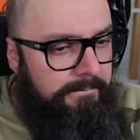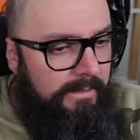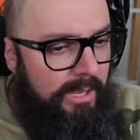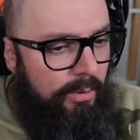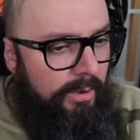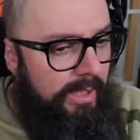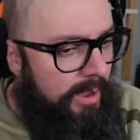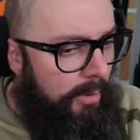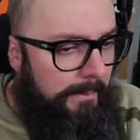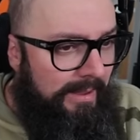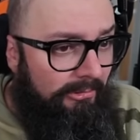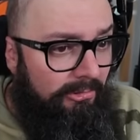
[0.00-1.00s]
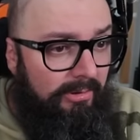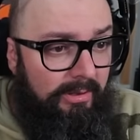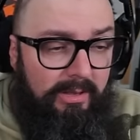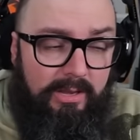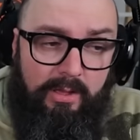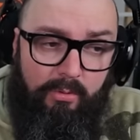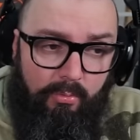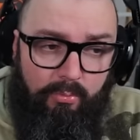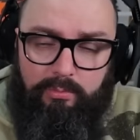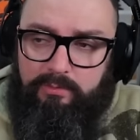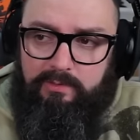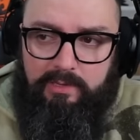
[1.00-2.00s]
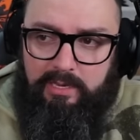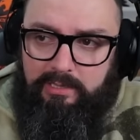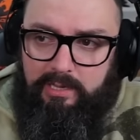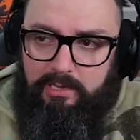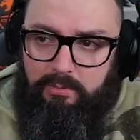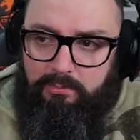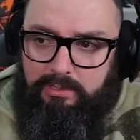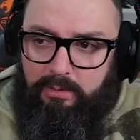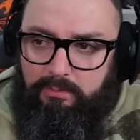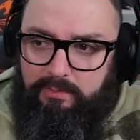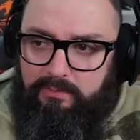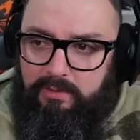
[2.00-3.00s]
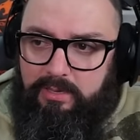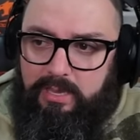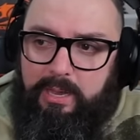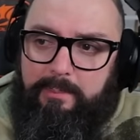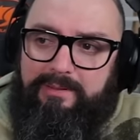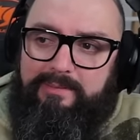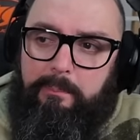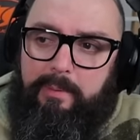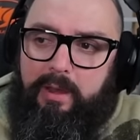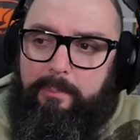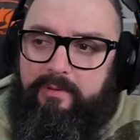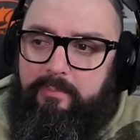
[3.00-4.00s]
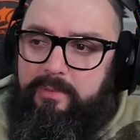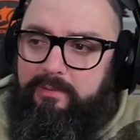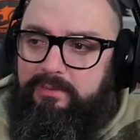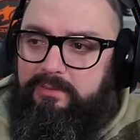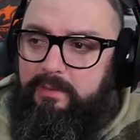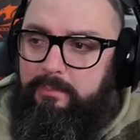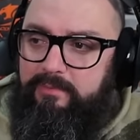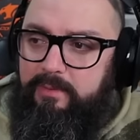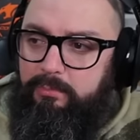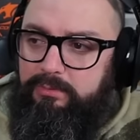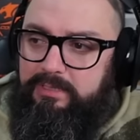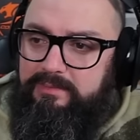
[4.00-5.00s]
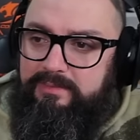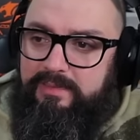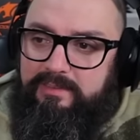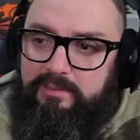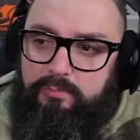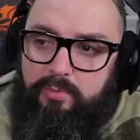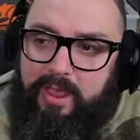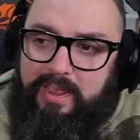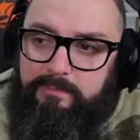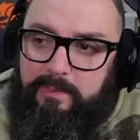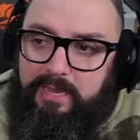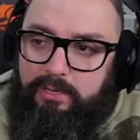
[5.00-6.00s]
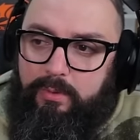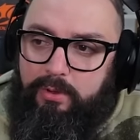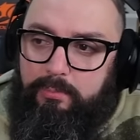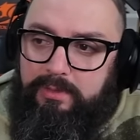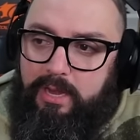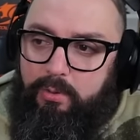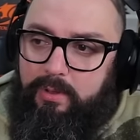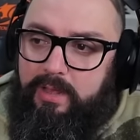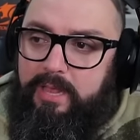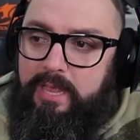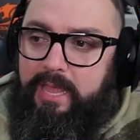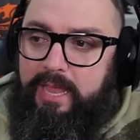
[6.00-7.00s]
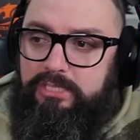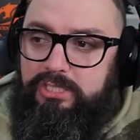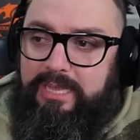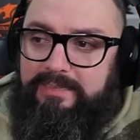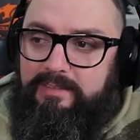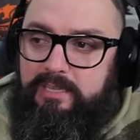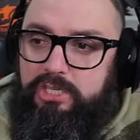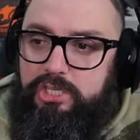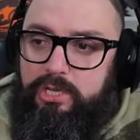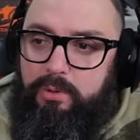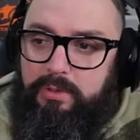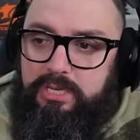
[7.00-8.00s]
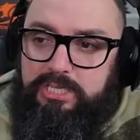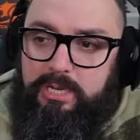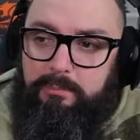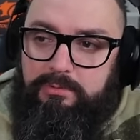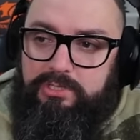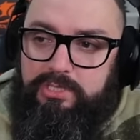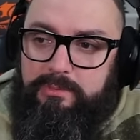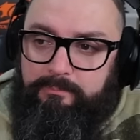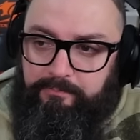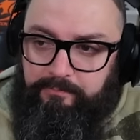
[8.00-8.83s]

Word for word: Eu realmente não consegui entender o que está acontecendo aqui. Câmara de São Paulo aprova a primeira votação, prevê multa de 17 mil reais para quem doar comida na rua. Entidades criticam o que chamam de